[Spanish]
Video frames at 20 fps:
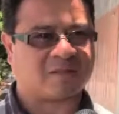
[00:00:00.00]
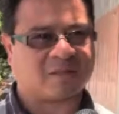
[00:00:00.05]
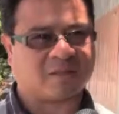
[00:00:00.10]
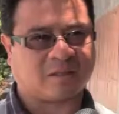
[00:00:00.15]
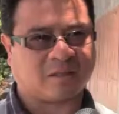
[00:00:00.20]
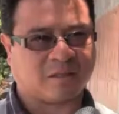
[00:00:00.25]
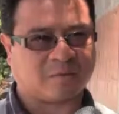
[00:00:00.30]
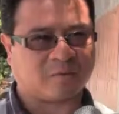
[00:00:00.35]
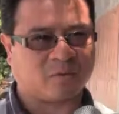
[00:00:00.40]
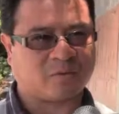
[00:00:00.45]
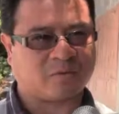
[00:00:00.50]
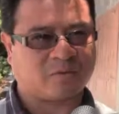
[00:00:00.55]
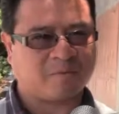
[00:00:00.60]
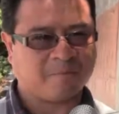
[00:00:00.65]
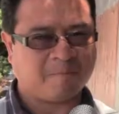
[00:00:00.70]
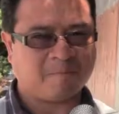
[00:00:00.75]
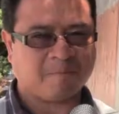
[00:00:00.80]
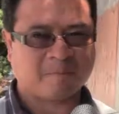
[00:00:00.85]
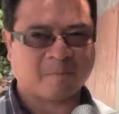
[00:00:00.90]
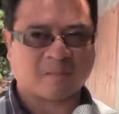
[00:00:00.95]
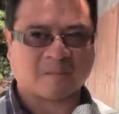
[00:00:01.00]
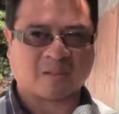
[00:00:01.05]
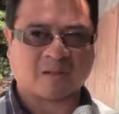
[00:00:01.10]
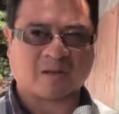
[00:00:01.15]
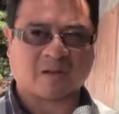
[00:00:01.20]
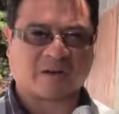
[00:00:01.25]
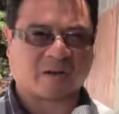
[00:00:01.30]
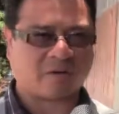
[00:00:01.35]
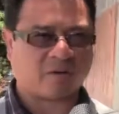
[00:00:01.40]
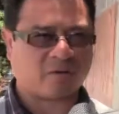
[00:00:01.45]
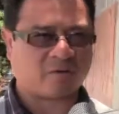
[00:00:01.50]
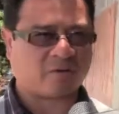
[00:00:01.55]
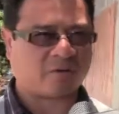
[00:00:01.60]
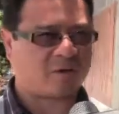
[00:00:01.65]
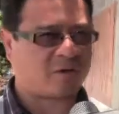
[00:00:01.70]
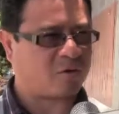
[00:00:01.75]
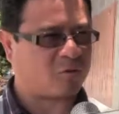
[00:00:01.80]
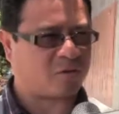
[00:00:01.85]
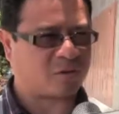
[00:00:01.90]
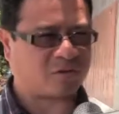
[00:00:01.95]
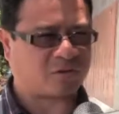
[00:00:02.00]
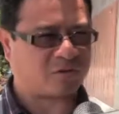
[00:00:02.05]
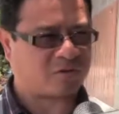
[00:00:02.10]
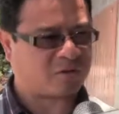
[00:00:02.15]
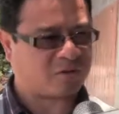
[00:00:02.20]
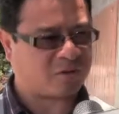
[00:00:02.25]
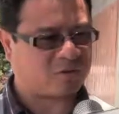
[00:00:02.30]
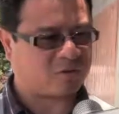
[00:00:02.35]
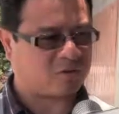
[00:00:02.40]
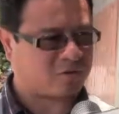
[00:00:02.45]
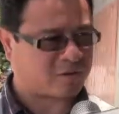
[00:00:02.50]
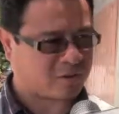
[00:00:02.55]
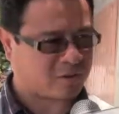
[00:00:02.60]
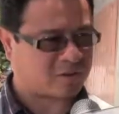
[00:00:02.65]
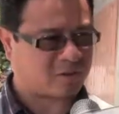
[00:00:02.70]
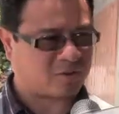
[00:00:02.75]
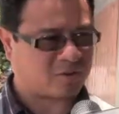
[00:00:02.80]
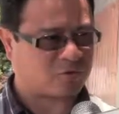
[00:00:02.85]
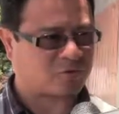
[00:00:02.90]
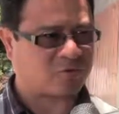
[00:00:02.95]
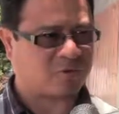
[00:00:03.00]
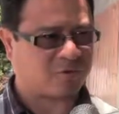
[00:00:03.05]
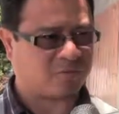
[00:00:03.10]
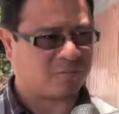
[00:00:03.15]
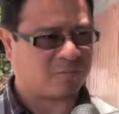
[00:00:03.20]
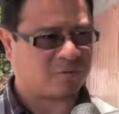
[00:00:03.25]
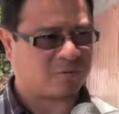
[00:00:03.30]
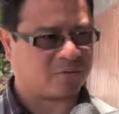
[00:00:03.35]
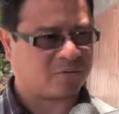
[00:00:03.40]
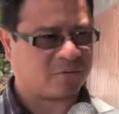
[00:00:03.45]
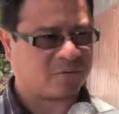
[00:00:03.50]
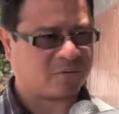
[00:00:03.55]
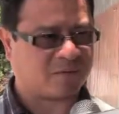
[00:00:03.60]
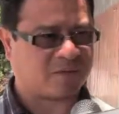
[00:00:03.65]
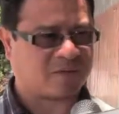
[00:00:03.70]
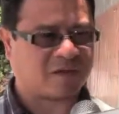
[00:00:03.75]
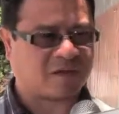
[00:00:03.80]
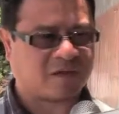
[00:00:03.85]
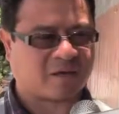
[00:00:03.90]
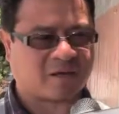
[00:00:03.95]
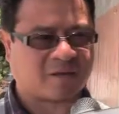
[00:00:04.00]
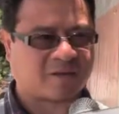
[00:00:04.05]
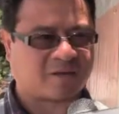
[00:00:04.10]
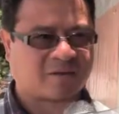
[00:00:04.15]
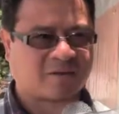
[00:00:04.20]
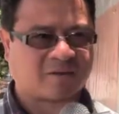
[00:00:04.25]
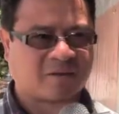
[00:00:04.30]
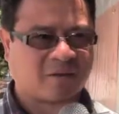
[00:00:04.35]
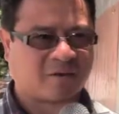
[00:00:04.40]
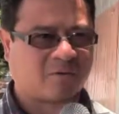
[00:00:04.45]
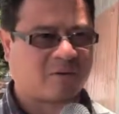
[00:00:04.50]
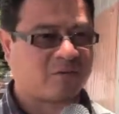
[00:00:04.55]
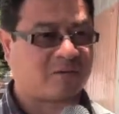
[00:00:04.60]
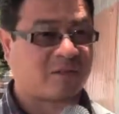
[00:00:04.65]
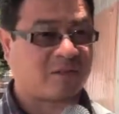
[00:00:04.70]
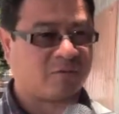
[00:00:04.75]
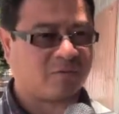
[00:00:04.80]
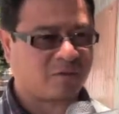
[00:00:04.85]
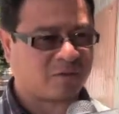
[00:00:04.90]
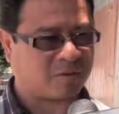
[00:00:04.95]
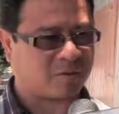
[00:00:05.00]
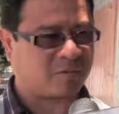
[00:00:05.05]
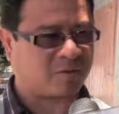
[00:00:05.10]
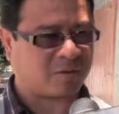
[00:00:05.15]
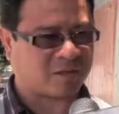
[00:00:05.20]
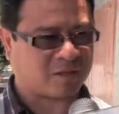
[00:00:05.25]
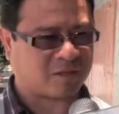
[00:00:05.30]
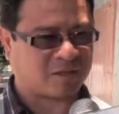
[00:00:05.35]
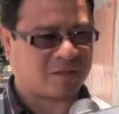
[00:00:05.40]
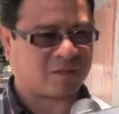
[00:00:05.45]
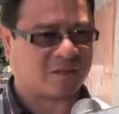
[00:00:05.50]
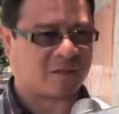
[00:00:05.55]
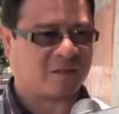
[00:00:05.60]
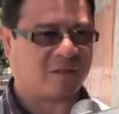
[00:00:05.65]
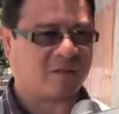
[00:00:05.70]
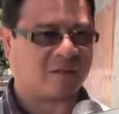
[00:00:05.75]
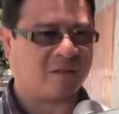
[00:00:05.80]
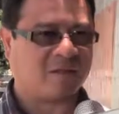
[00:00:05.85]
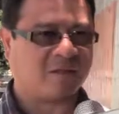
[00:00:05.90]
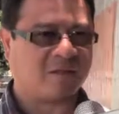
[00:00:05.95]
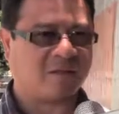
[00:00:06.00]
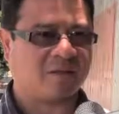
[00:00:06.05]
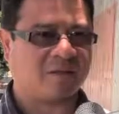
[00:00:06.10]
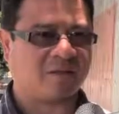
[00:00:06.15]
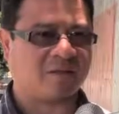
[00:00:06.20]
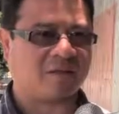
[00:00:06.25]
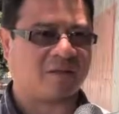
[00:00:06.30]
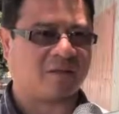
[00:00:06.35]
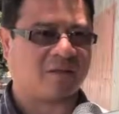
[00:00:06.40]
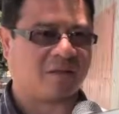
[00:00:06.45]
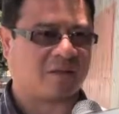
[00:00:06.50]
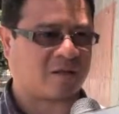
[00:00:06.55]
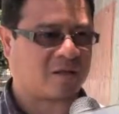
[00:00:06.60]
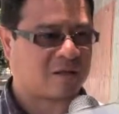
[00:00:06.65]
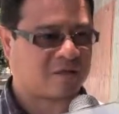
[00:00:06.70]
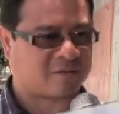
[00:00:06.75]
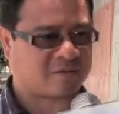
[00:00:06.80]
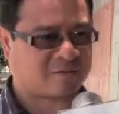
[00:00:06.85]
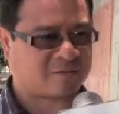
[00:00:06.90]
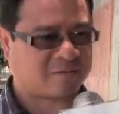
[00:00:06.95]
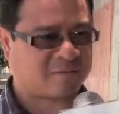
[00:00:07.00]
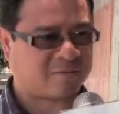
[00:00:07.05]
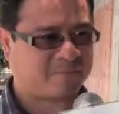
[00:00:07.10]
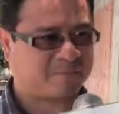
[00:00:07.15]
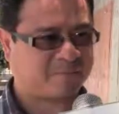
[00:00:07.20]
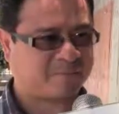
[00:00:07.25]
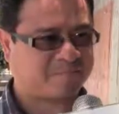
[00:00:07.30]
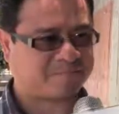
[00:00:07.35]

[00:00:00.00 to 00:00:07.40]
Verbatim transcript: atendemos alrededor de 438 alumnos, Está garantizado hasta el último día de, clases.